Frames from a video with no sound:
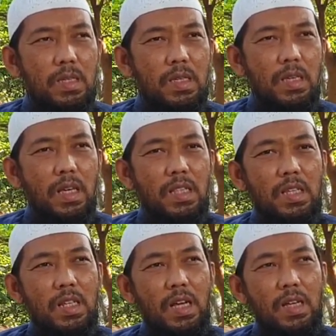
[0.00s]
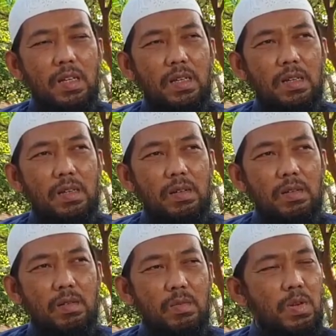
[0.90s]
yang tidak
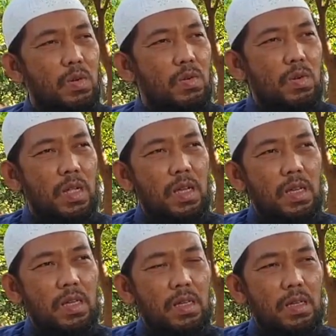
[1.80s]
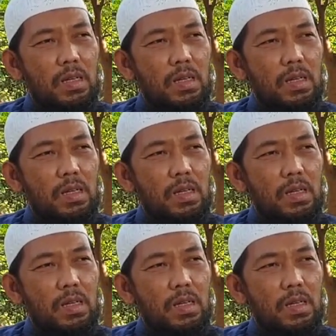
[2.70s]
berguna